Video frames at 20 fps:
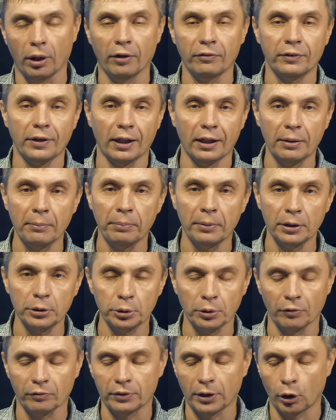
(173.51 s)
А вторым
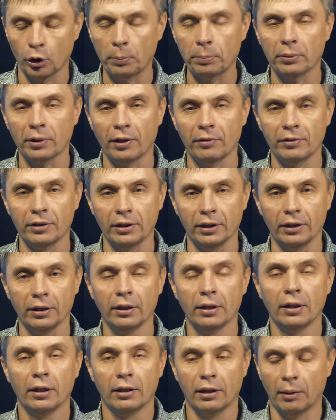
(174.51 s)
плечом, второй половиной
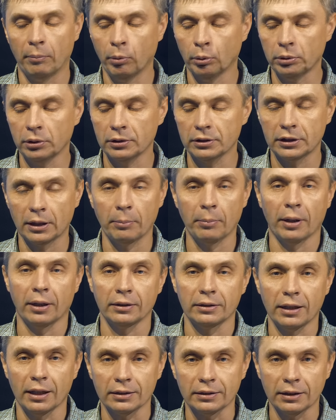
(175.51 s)
работает сама
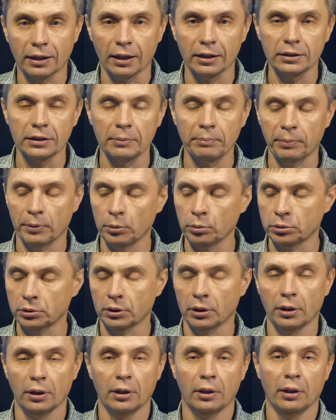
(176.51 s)
радиостанция
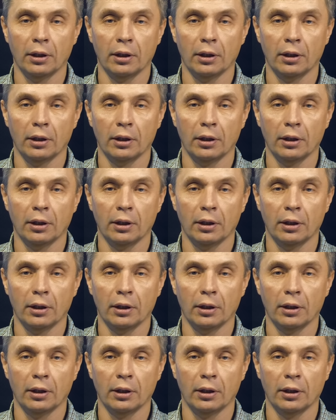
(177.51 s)
плюс